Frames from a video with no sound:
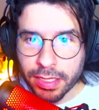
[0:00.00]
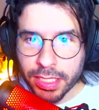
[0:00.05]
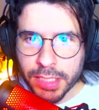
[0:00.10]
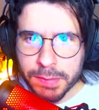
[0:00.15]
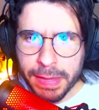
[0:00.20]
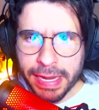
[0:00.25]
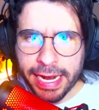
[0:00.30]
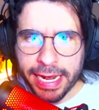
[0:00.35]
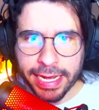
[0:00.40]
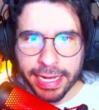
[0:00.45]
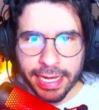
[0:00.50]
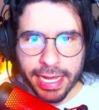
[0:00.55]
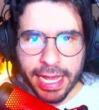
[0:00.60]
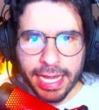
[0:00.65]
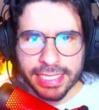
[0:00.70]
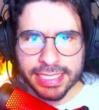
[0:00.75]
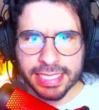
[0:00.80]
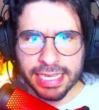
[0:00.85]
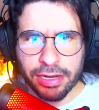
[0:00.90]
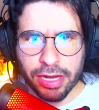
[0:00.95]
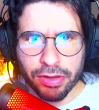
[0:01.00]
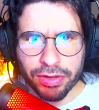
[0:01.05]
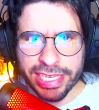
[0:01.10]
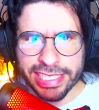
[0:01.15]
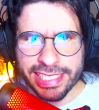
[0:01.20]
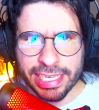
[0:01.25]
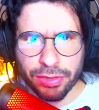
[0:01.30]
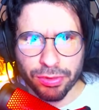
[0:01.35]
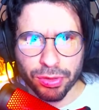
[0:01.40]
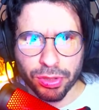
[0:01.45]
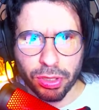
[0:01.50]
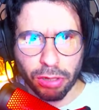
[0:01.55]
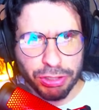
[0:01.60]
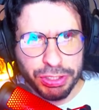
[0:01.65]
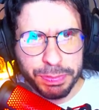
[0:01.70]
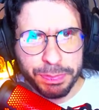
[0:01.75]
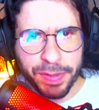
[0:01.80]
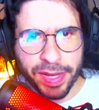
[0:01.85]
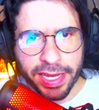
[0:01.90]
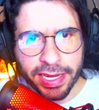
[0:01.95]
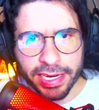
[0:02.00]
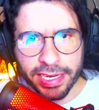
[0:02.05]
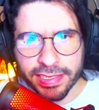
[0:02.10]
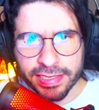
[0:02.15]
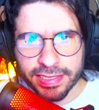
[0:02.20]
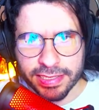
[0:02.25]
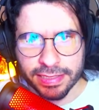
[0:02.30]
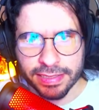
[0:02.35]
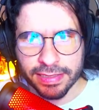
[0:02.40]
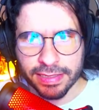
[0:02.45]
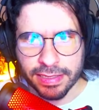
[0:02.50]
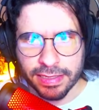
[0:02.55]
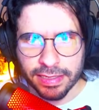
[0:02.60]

Espera aí, esse é o desenho do Coach Pickles?